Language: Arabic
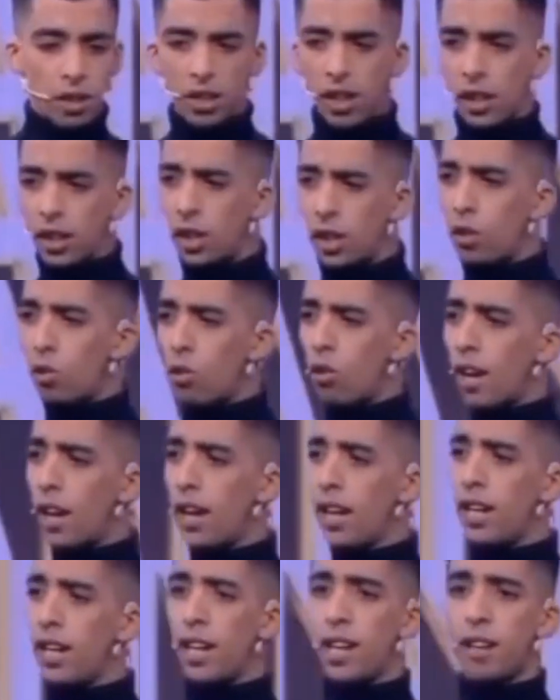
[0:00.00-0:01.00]
مش
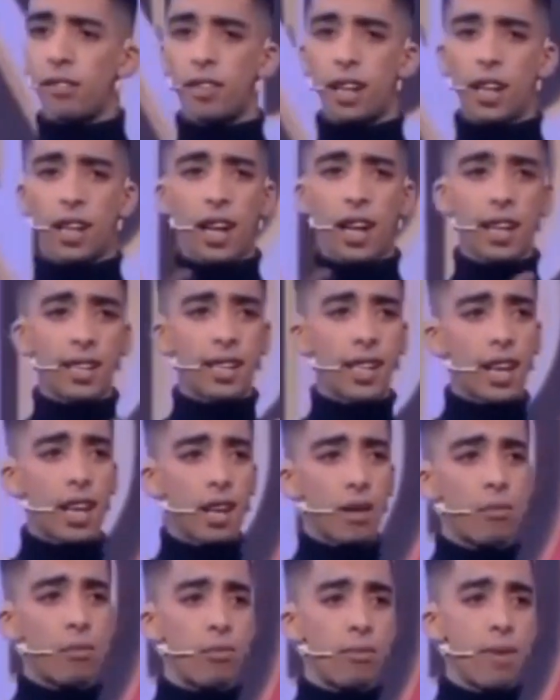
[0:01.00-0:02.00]
كندور عينيا في داك
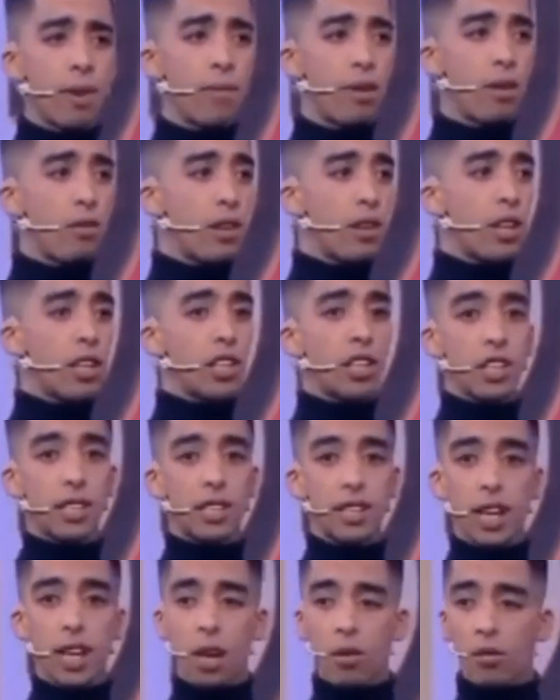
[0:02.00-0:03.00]
لاصال وما يبانوا لي
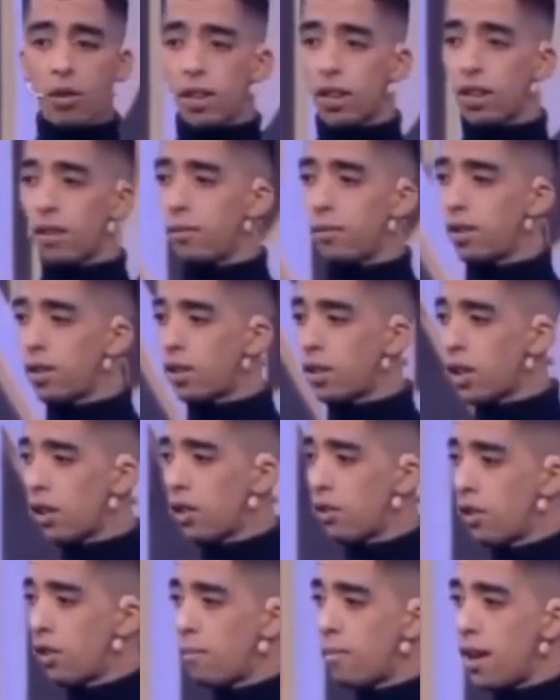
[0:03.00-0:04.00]
شي تصاور
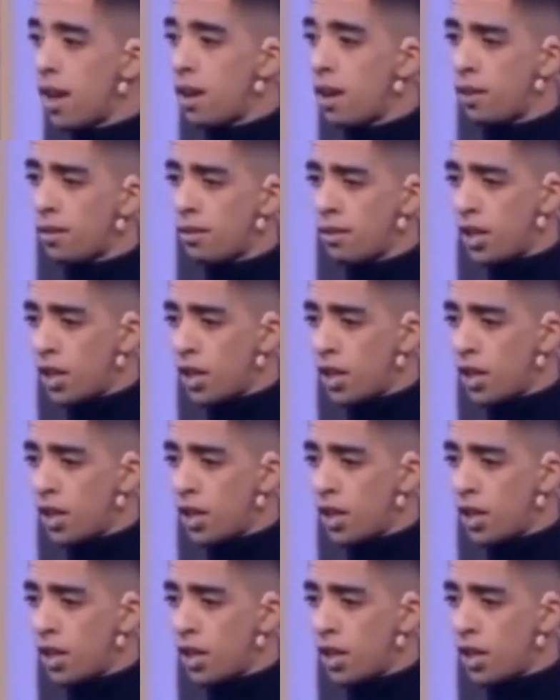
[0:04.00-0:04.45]
شنقول ما